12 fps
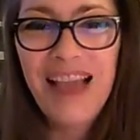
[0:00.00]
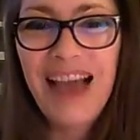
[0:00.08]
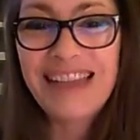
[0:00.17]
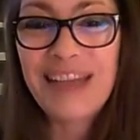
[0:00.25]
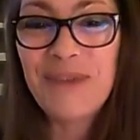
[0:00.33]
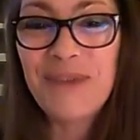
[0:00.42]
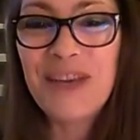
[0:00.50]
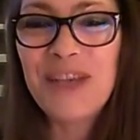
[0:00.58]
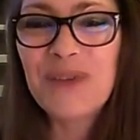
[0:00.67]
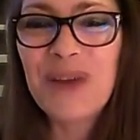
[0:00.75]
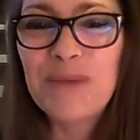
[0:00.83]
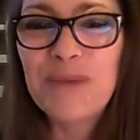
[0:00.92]
travailler
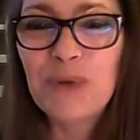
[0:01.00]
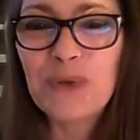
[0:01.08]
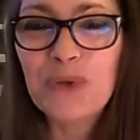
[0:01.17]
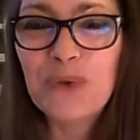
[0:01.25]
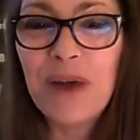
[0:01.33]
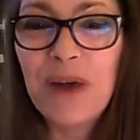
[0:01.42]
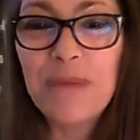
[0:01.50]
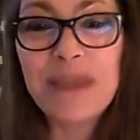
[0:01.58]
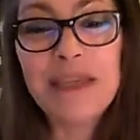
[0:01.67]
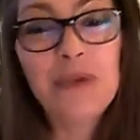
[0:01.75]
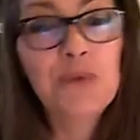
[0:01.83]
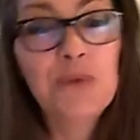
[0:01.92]
sur l'amour de soi, mais
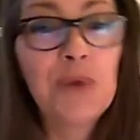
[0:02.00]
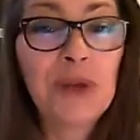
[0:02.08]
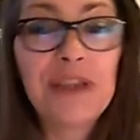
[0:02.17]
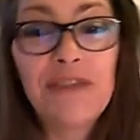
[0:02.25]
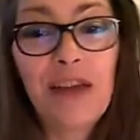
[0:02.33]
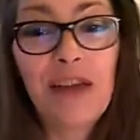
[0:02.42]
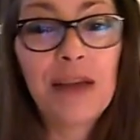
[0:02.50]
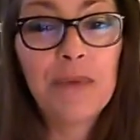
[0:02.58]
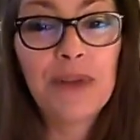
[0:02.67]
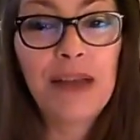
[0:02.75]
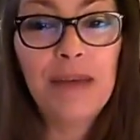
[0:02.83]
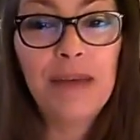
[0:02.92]
s'il nous manque des
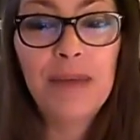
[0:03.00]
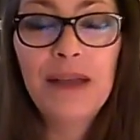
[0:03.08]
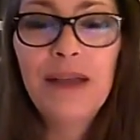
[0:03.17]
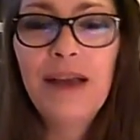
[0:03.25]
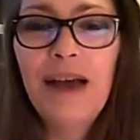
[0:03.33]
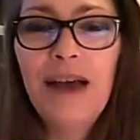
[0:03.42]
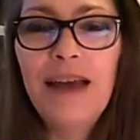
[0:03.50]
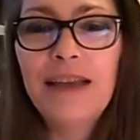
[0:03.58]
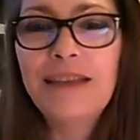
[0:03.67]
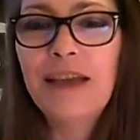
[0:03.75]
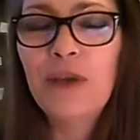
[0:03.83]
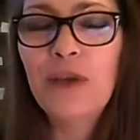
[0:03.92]
fragments d'âme à
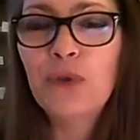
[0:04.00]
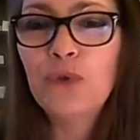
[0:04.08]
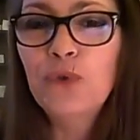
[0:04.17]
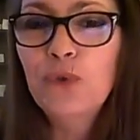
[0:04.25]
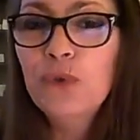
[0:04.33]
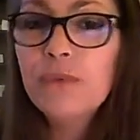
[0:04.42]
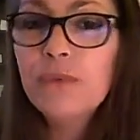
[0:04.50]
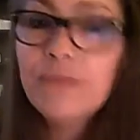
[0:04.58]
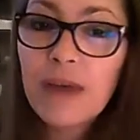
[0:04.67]
l'intérieur de nous,